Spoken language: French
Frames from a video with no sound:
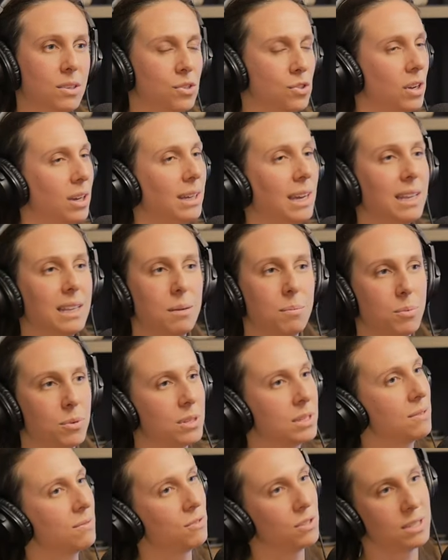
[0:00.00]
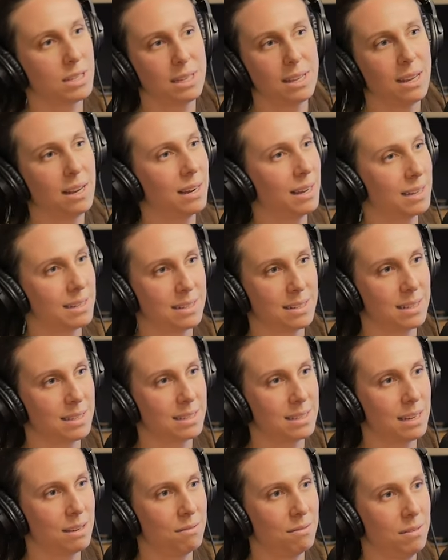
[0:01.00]
je regardais pas ce qu'il faisait dans le restant
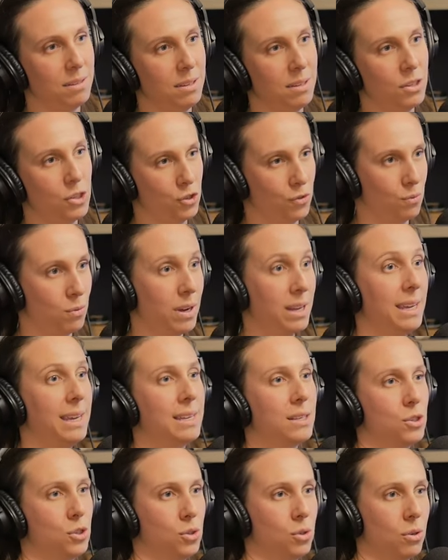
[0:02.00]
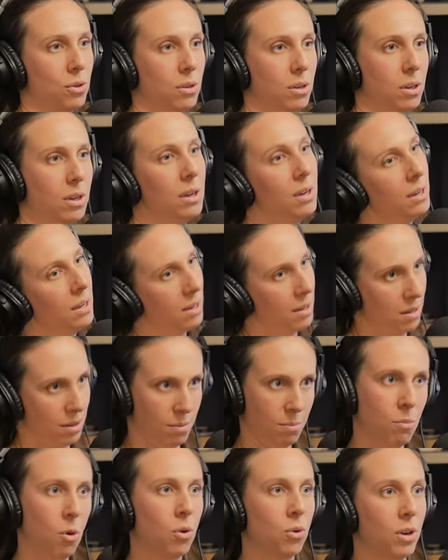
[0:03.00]
de sa vie. Je voyais ça
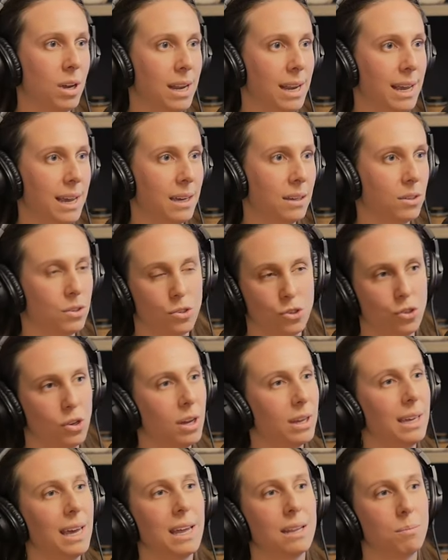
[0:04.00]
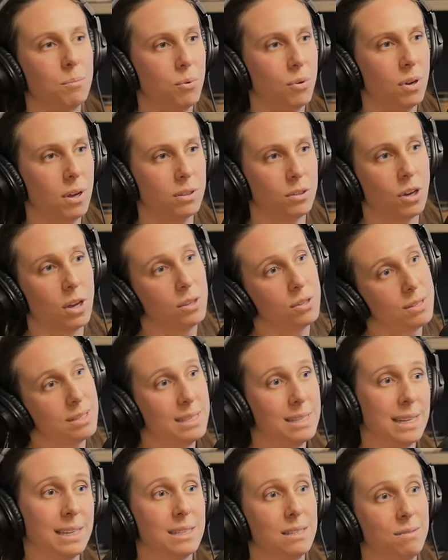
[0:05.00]
mon collègue, je ne regarde pas en dehors de
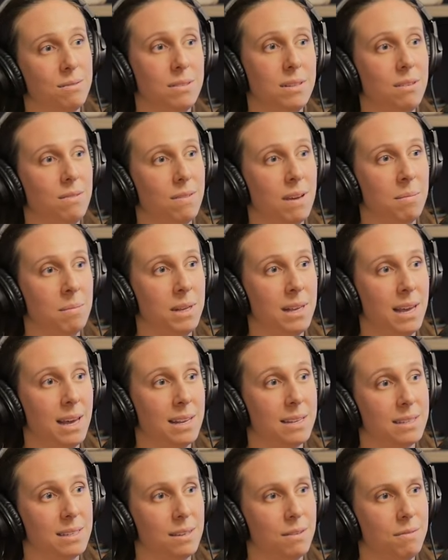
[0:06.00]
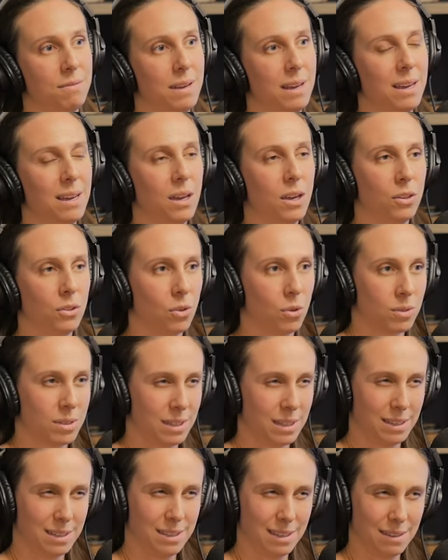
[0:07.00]
ses activités familiales ce qu'il fait. Donc,
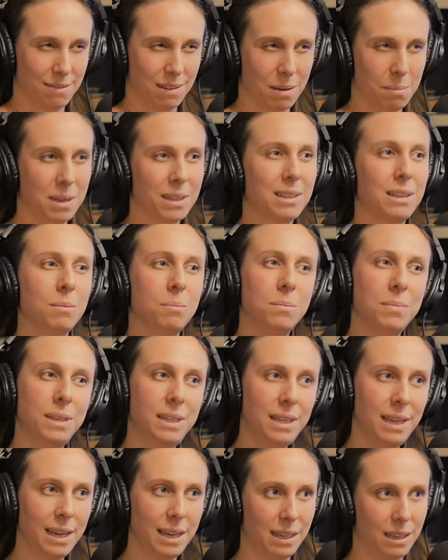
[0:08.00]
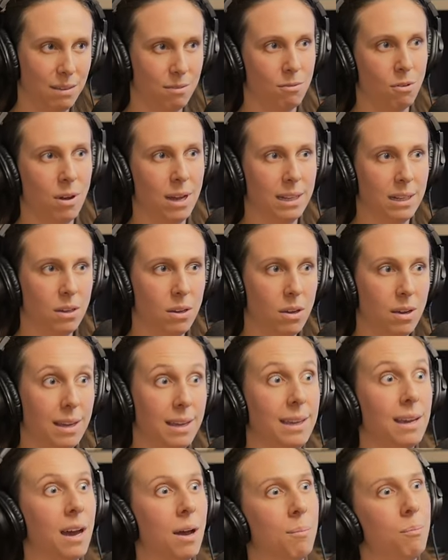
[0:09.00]
c'est vraiment des biais qui vont être là.
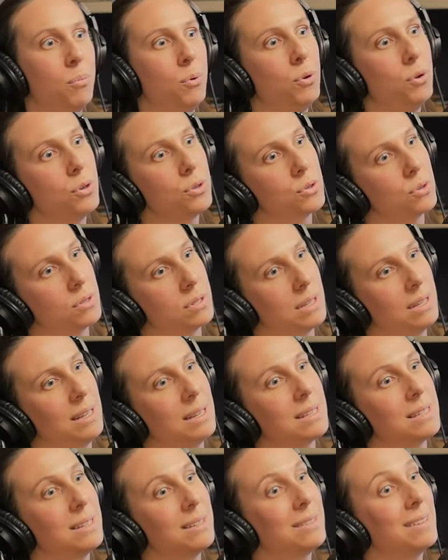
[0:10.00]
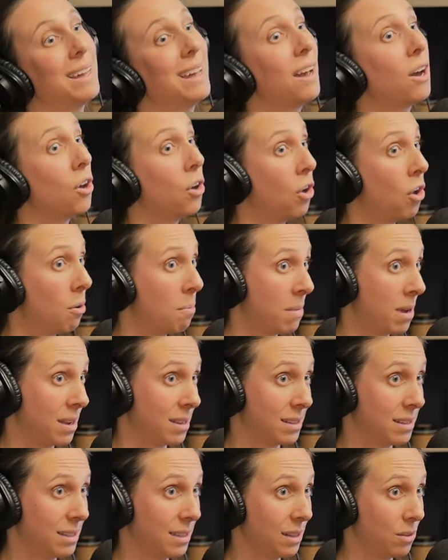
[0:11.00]
Et en hmm. plus, on s'entend que c'est très
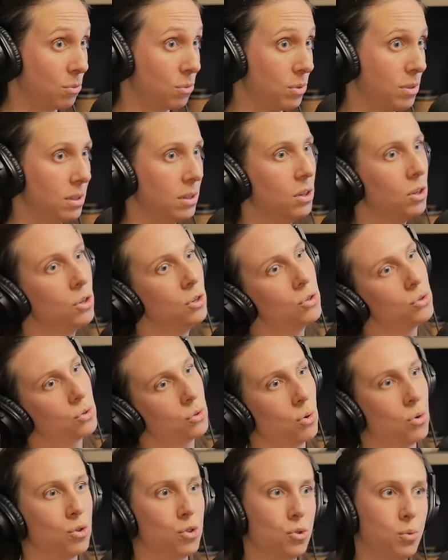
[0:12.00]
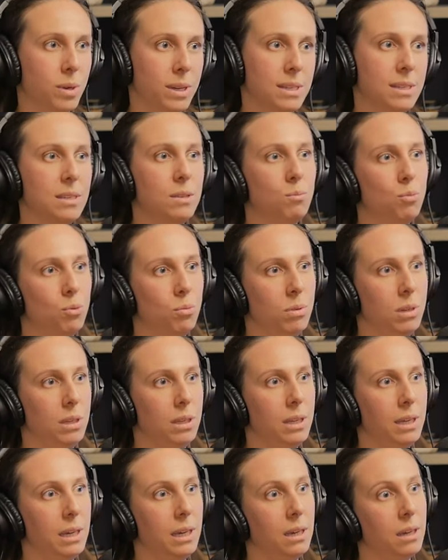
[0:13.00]
romancé ben ou ce qu'on choisit de publier.